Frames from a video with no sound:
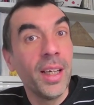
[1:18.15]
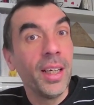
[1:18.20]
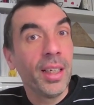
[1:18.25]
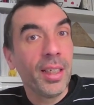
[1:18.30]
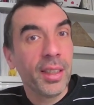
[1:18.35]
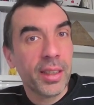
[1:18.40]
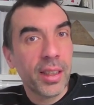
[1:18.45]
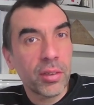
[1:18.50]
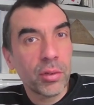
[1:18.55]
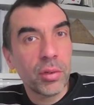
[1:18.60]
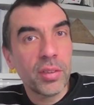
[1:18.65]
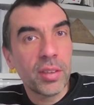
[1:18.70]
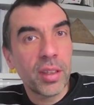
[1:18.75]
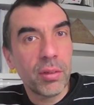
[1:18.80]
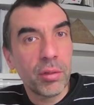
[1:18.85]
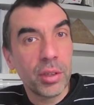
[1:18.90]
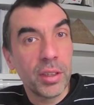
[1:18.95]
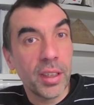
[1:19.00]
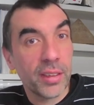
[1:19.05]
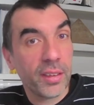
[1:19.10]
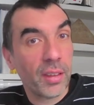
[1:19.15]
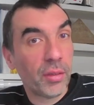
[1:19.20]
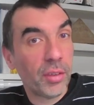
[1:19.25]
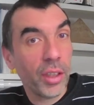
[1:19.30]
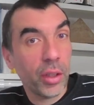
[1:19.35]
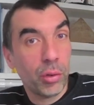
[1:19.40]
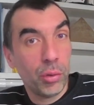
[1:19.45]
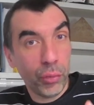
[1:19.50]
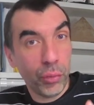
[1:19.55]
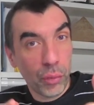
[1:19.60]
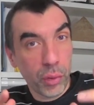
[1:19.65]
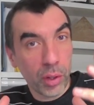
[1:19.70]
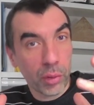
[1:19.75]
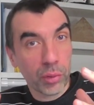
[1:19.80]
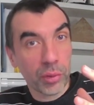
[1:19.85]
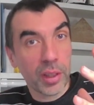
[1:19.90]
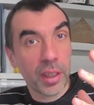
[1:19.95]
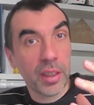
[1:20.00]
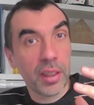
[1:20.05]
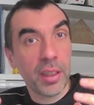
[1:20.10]
Qu'est-ce que ça veut dire Ça veut dire qu'une fois qu'on a
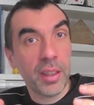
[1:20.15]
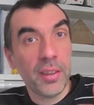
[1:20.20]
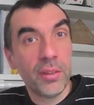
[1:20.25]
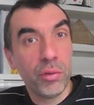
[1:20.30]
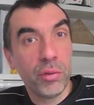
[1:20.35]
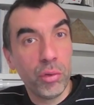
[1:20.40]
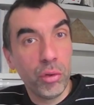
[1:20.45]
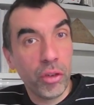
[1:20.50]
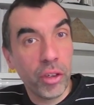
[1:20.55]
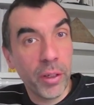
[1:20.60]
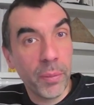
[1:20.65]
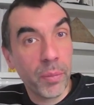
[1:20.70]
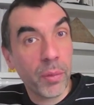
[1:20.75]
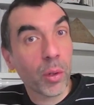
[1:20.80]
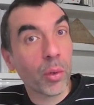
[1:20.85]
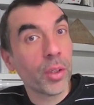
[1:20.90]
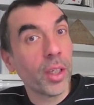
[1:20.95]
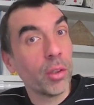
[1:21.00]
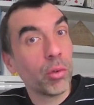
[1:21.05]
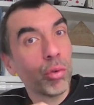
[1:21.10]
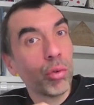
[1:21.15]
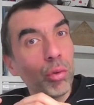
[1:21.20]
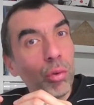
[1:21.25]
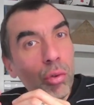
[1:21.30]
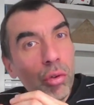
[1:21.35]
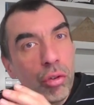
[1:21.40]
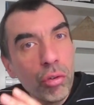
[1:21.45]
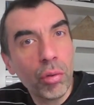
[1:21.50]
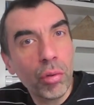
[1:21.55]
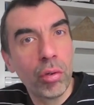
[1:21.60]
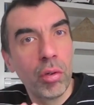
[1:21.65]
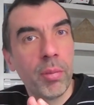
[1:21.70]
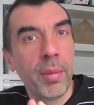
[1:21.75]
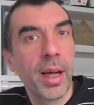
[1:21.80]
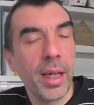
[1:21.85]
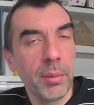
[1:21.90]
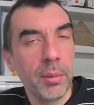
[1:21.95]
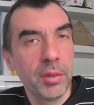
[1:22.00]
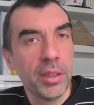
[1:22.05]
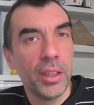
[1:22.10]
les sujets, on a toujours le
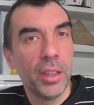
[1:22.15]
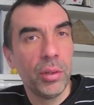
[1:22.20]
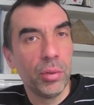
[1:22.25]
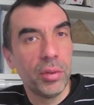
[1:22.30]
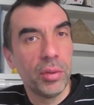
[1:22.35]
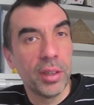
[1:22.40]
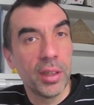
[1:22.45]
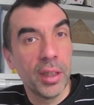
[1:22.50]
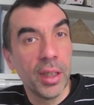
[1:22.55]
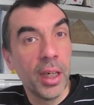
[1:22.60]
barème qui est noté.